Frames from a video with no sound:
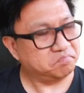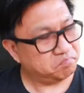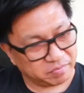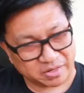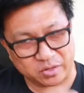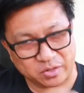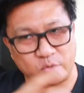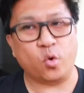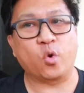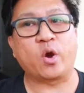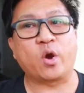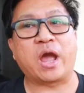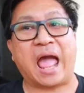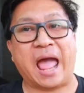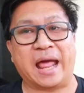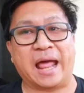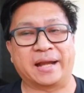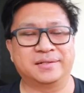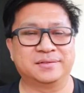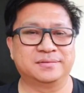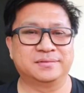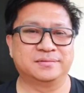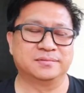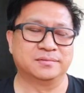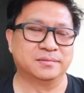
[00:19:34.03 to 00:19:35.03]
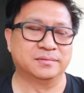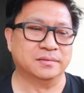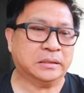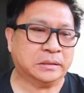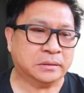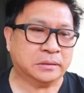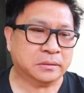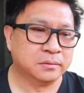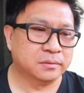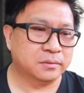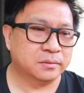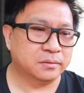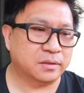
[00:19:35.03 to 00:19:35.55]
เป็นโอกาส
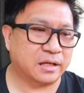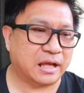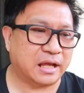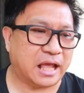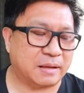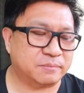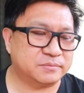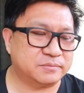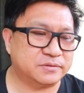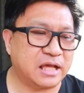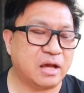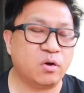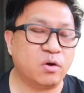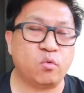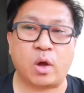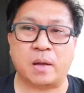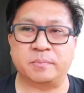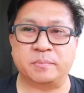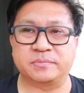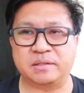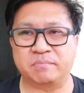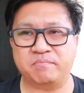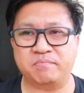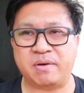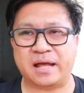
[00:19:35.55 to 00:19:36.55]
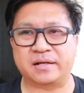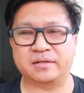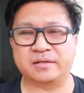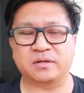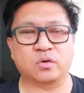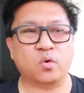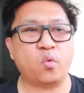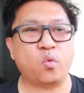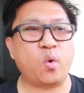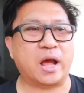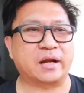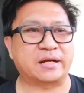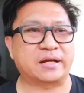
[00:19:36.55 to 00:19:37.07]
นะครับสร้างความสัมพันธ์
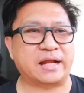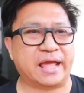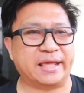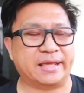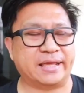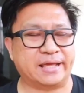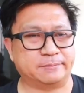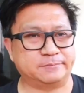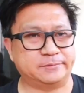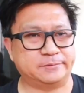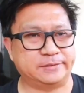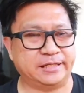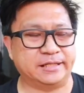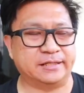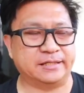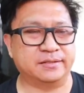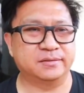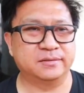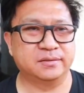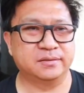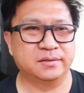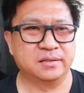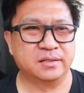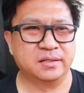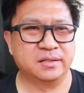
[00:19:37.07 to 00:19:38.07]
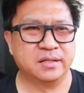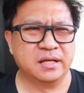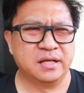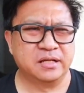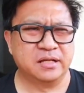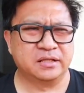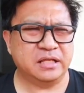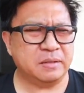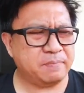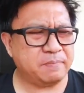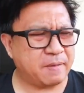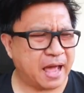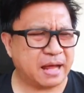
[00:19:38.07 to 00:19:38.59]
ระหว่างไทยกับจีน
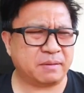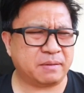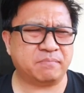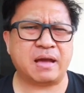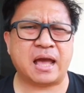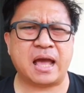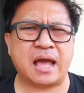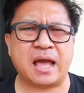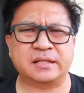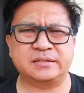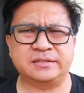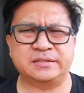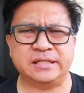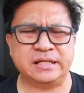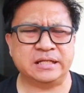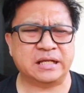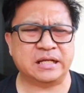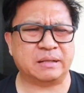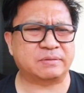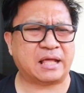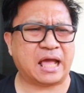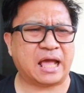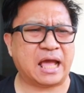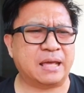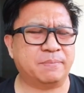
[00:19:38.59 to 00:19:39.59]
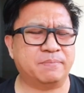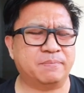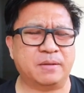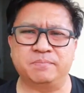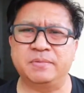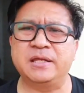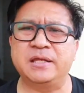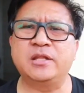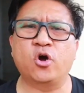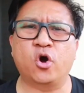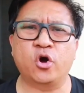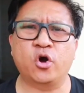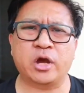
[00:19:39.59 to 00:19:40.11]
ที่ผ่านมาจีนกับไทยเป็น
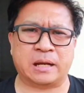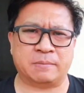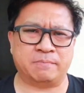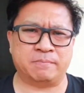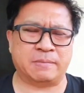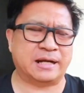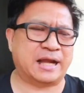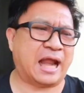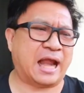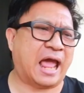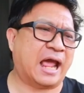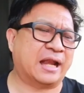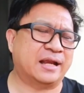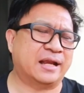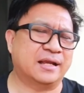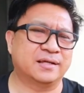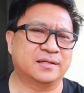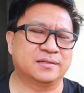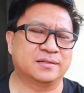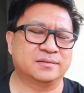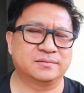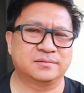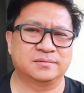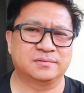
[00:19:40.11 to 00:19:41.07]
พี่น้องกันมานานนะ